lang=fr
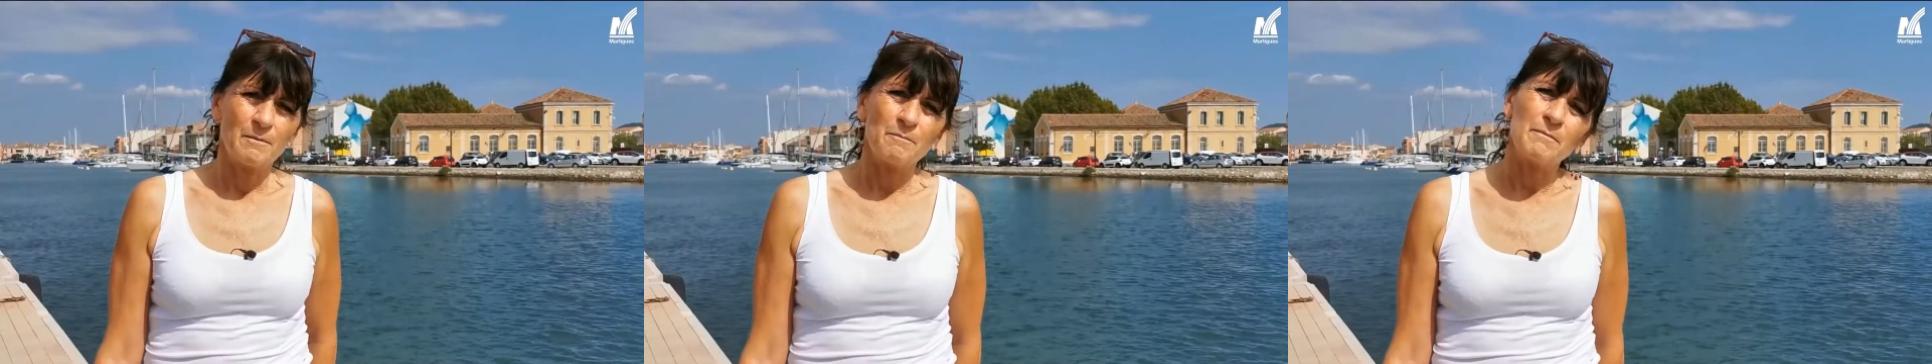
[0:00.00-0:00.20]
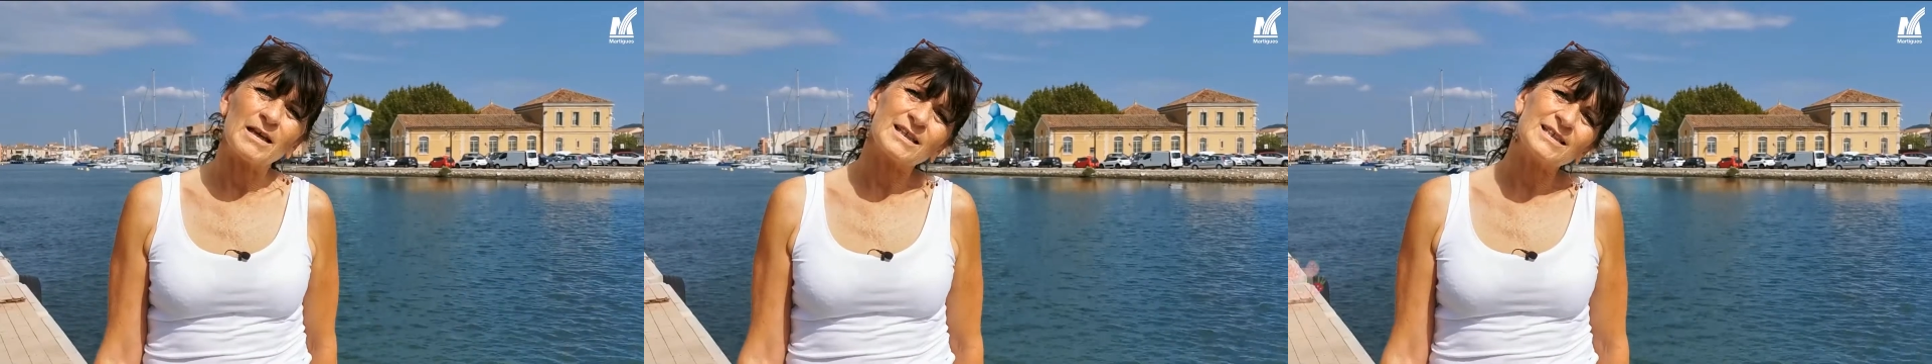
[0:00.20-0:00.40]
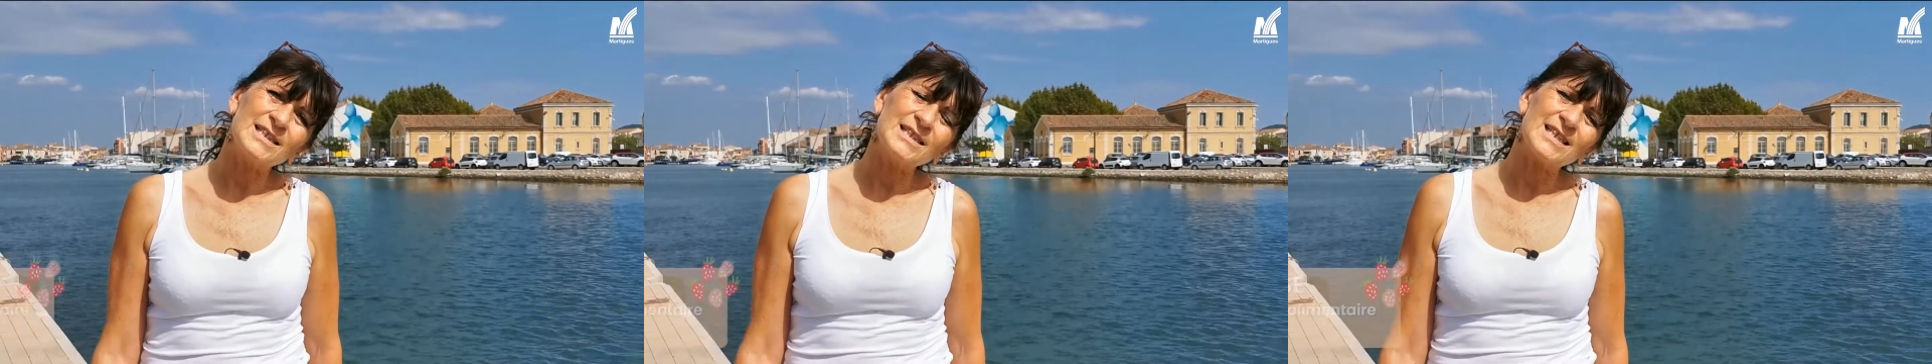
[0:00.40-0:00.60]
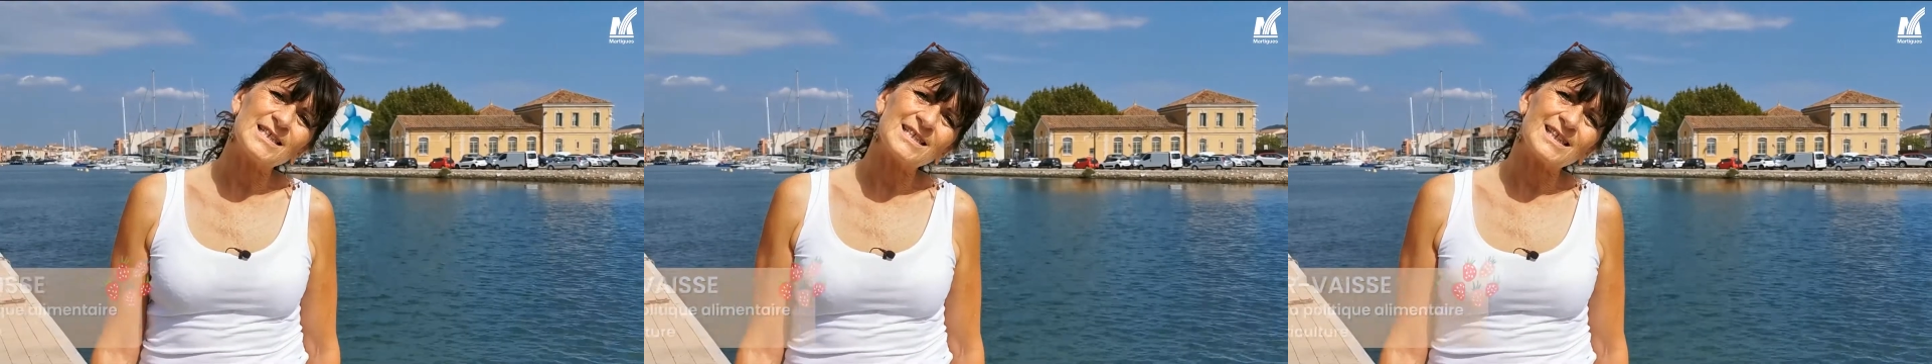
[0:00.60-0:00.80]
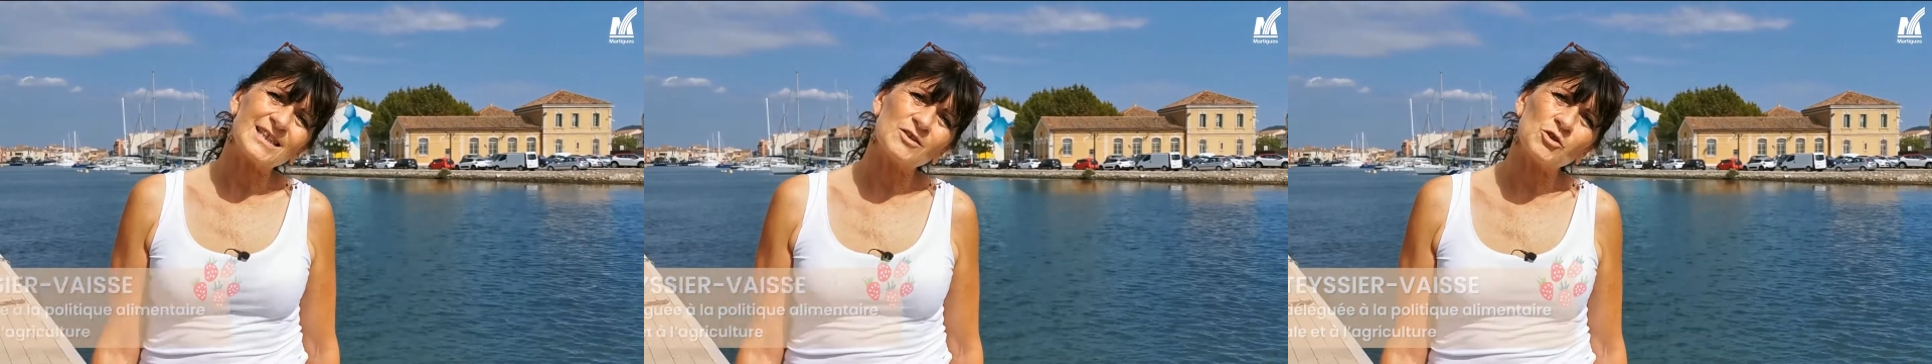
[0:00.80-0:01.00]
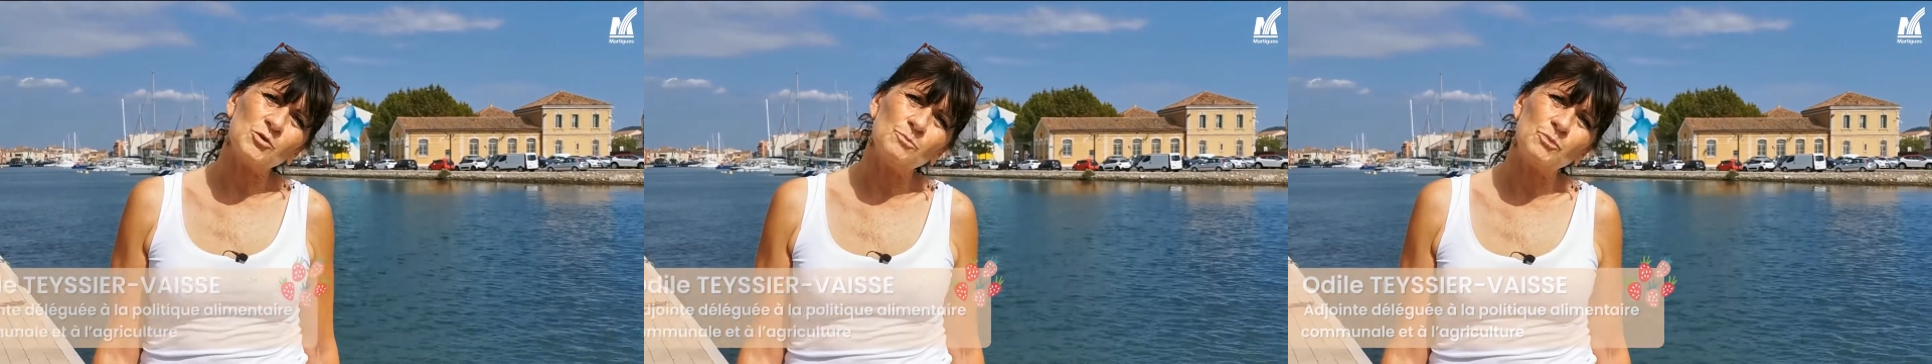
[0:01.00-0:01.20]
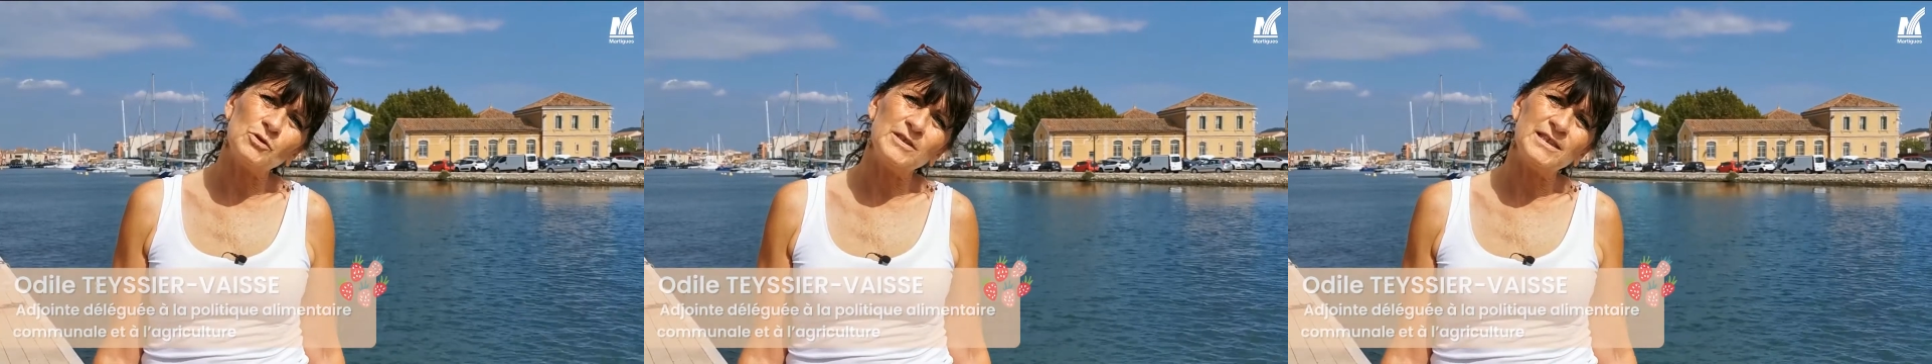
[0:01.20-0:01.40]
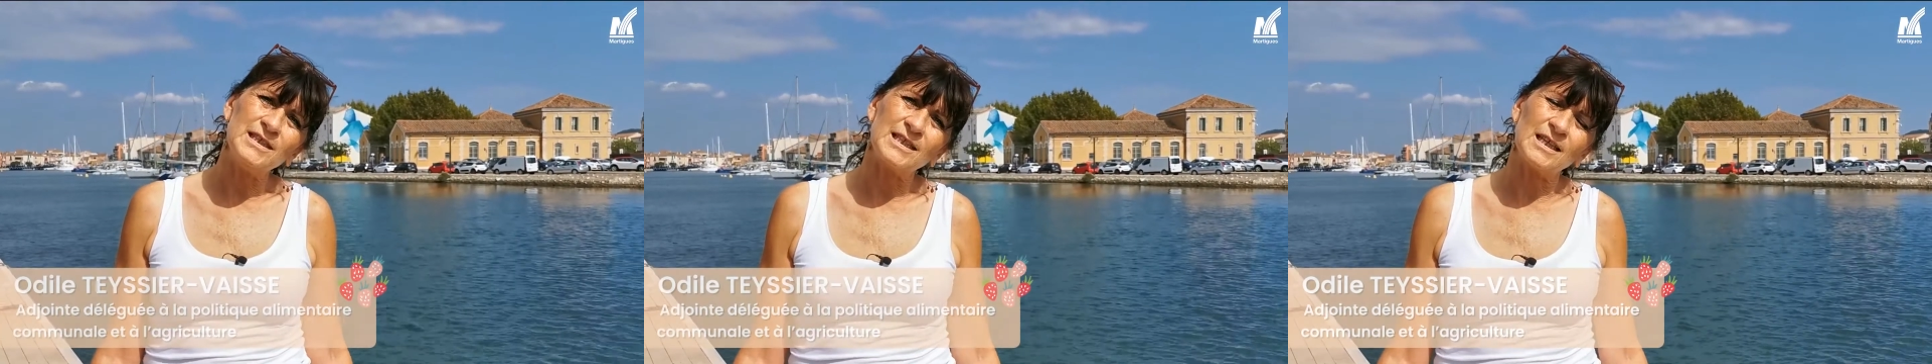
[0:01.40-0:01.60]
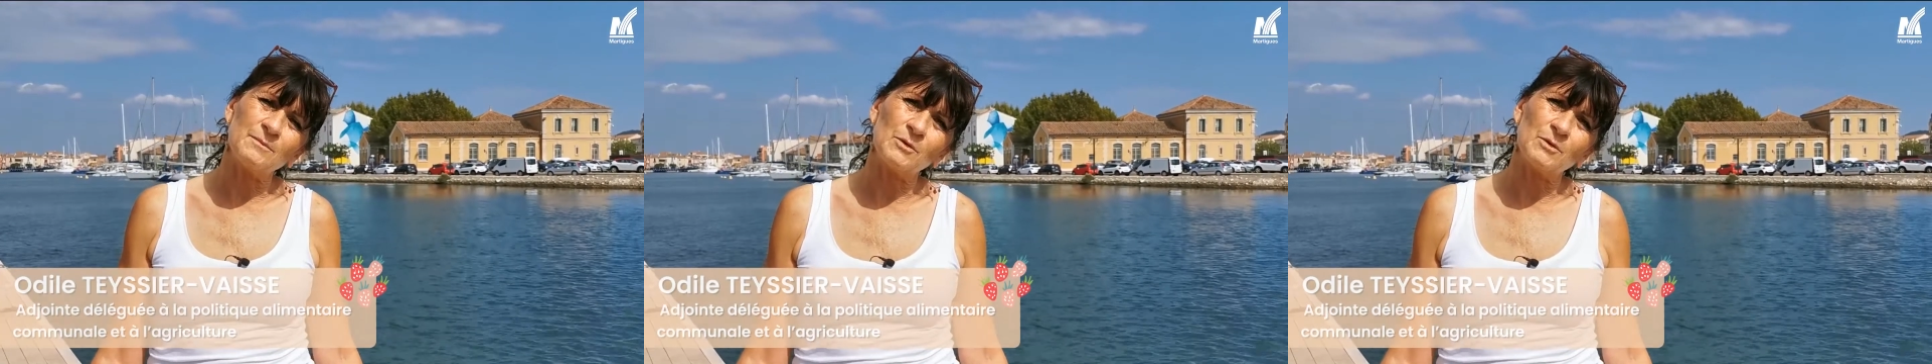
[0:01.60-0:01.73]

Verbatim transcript: Martigues s'inscrit dans une politique